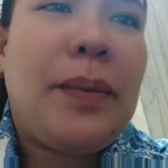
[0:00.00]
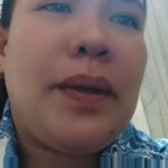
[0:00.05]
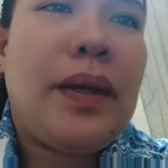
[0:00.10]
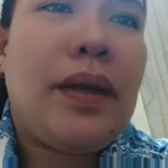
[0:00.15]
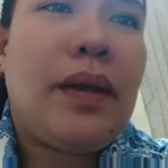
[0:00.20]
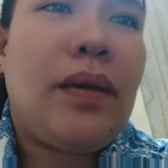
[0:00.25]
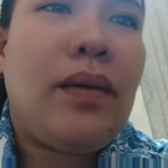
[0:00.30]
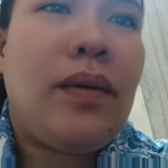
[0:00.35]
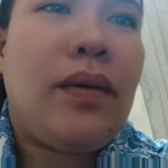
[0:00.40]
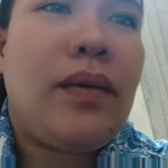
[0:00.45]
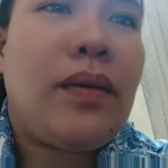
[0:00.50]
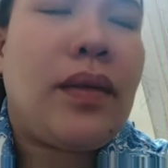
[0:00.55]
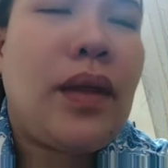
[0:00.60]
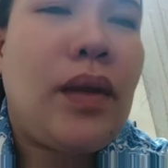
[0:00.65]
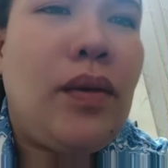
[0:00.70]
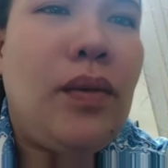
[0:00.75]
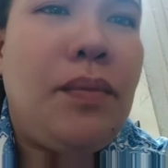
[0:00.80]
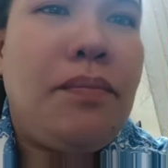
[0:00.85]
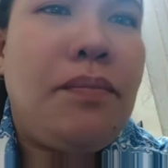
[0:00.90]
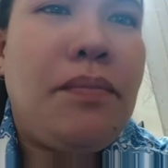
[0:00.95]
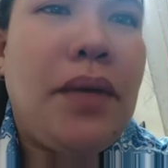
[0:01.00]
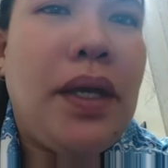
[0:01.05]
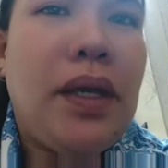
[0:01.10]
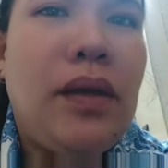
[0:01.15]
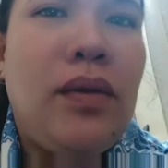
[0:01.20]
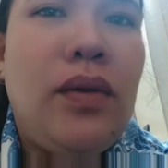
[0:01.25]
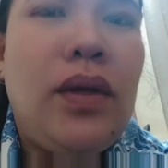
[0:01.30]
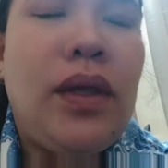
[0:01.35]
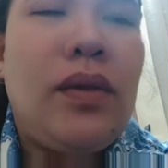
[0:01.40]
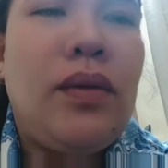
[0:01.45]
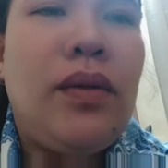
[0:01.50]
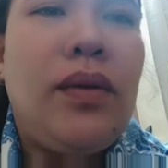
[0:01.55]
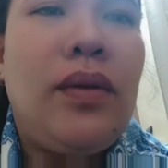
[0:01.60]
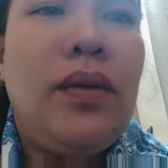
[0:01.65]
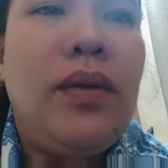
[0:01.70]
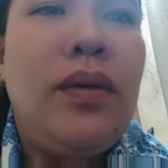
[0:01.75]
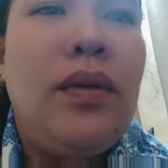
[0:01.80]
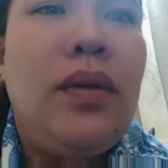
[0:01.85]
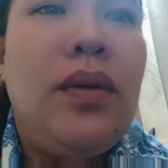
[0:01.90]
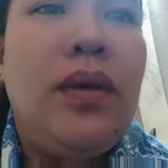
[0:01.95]
pero tagumpay ko ito
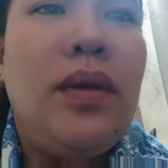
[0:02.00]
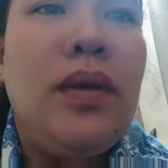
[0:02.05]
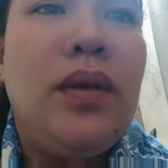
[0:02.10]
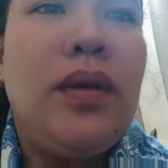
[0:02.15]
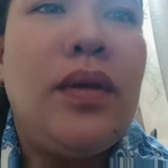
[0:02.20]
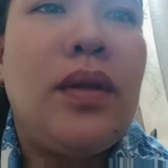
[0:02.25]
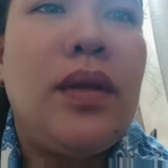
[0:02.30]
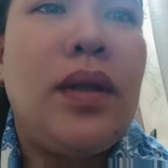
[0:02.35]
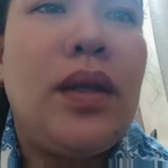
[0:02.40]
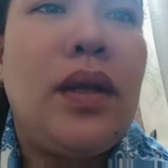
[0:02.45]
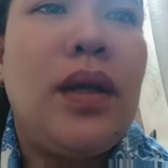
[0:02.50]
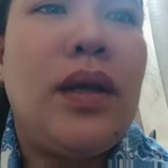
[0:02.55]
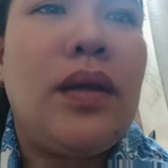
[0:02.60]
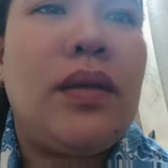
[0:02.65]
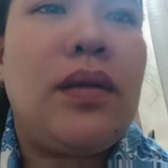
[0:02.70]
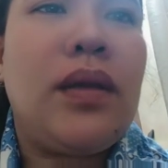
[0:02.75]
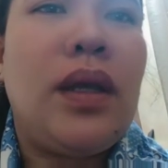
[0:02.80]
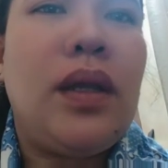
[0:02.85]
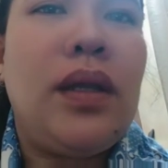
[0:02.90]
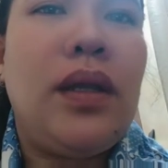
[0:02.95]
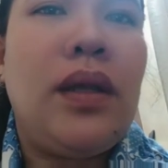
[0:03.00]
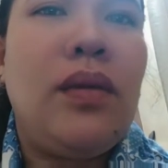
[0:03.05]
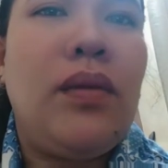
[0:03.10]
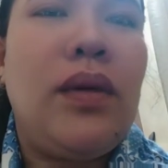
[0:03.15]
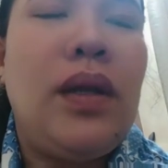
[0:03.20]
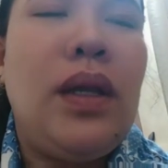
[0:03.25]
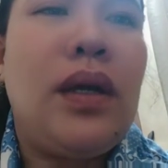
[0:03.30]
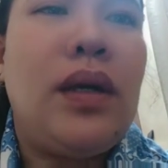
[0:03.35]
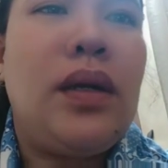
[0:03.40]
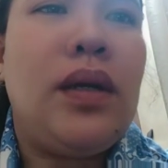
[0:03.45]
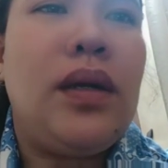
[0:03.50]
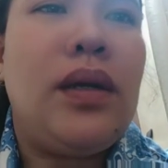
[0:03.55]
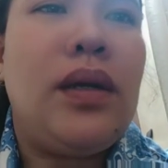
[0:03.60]
na sana walang